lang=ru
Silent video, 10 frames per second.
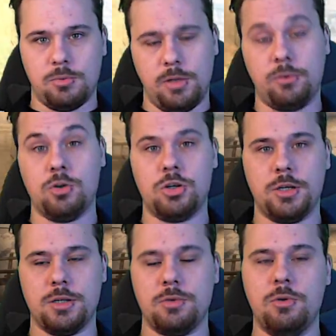да, в той же
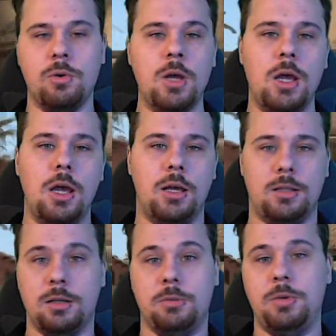CSGO?
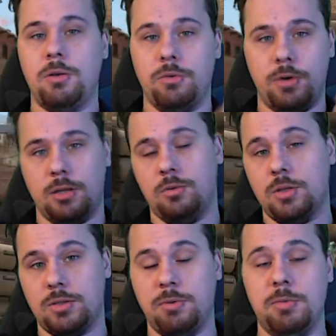Это первый вариант у
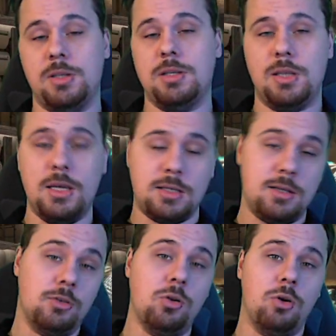нас выбить из
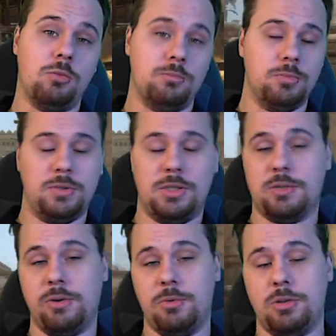кейса, но мы все
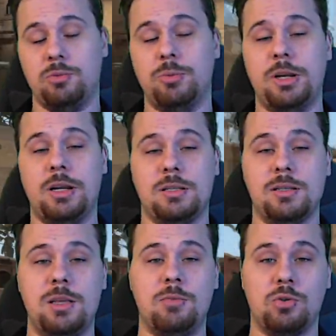с вами, я думаю, прекрасно
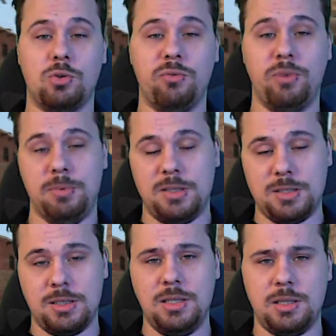знаем, то, что выбить
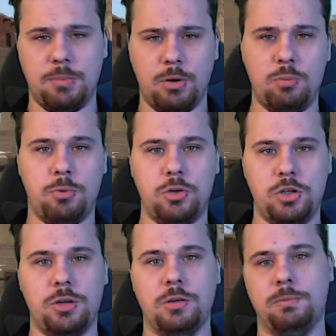из кейса порой
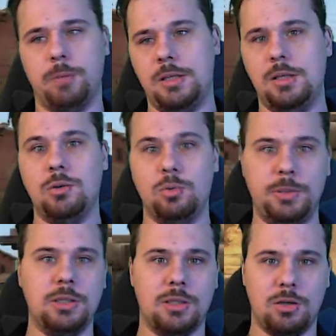проще пойти и
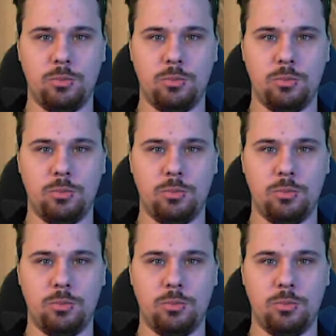купить на торговой